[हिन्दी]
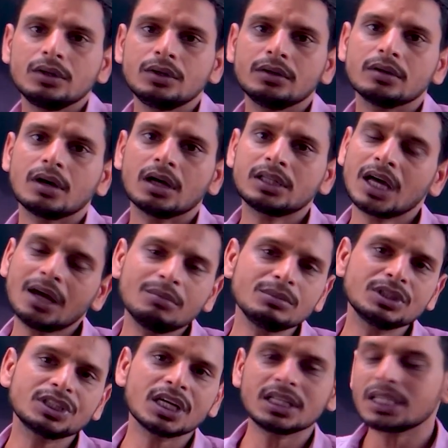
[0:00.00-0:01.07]
धर्म
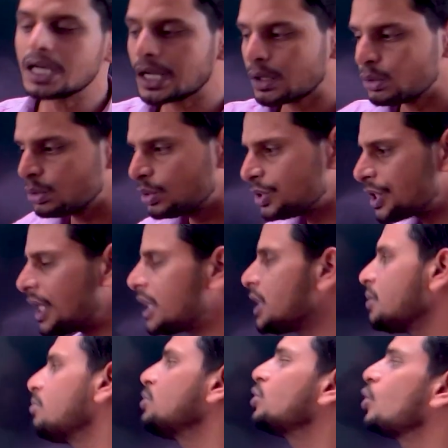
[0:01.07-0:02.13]
क्षेत्र कुरुक्षेत्र में
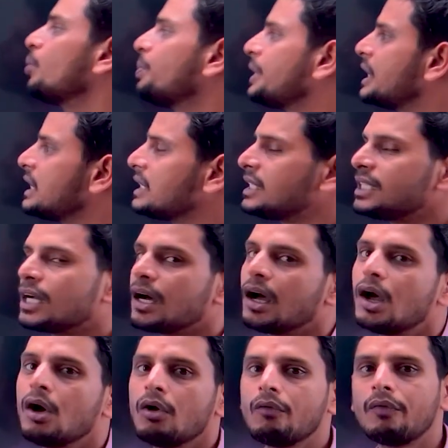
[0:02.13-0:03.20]
जो उपदेश दिया
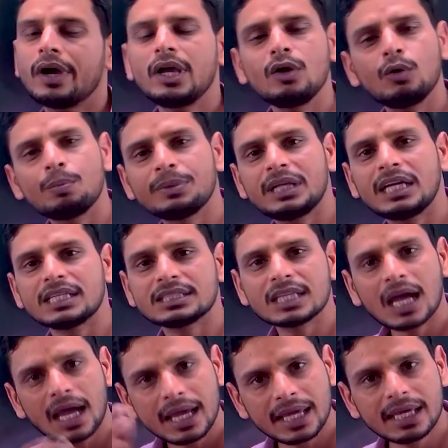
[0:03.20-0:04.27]
वही उपदेश
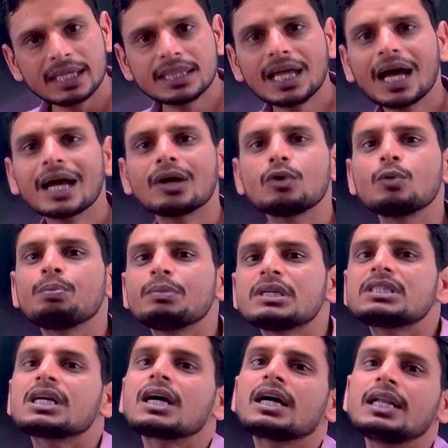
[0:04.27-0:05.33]
गीता के रूप में
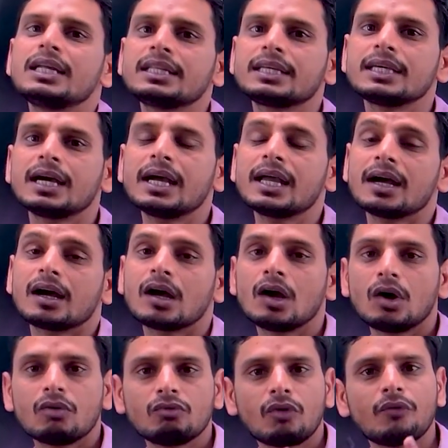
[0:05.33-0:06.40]
संकलित किया गया
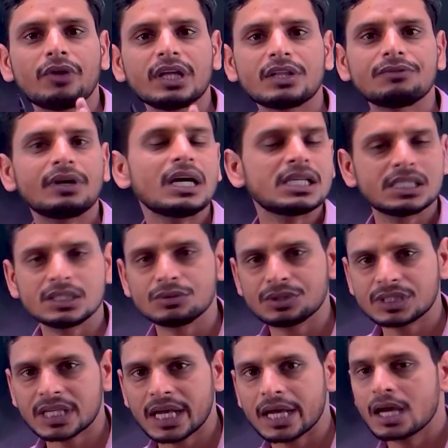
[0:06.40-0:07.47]
वो वेदव्यास जी उसके
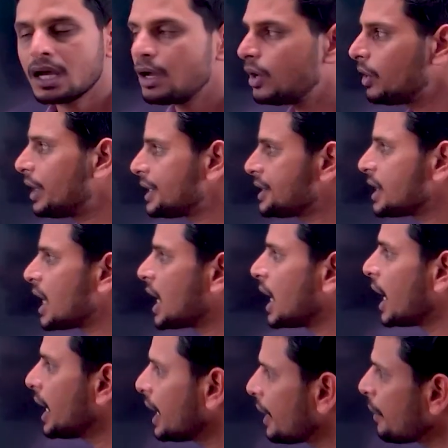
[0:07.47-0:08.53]
रचनाकार
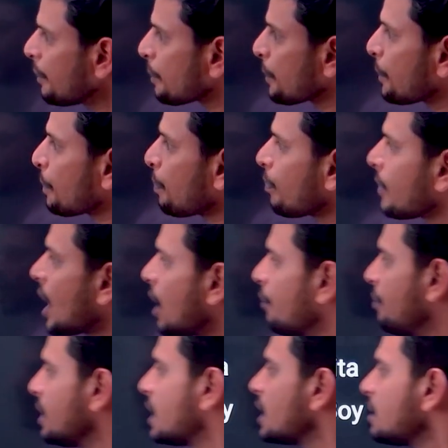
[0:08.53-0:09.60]
हैं
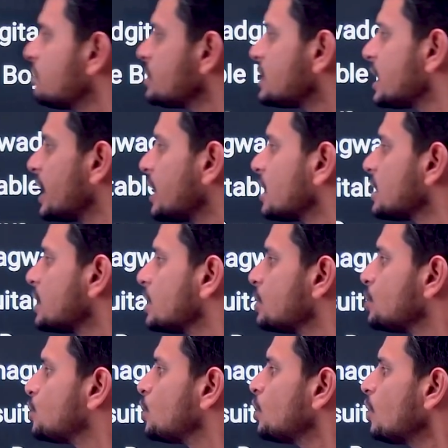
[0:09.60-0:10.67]
विक्रम सेठ जो
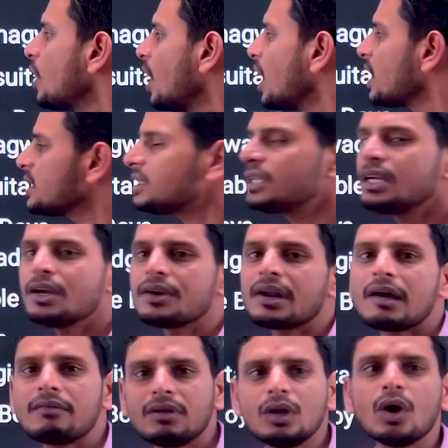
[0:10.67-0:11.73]
अक्सर
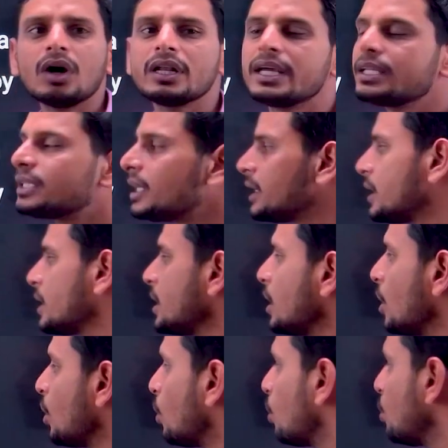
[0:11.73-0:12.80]
ट्रेवलॉग लिखते थे
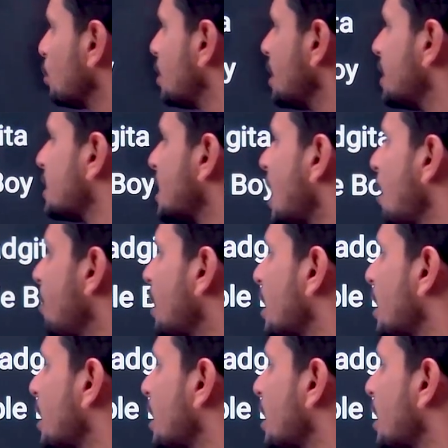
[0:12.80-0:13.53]
उनकी किताब है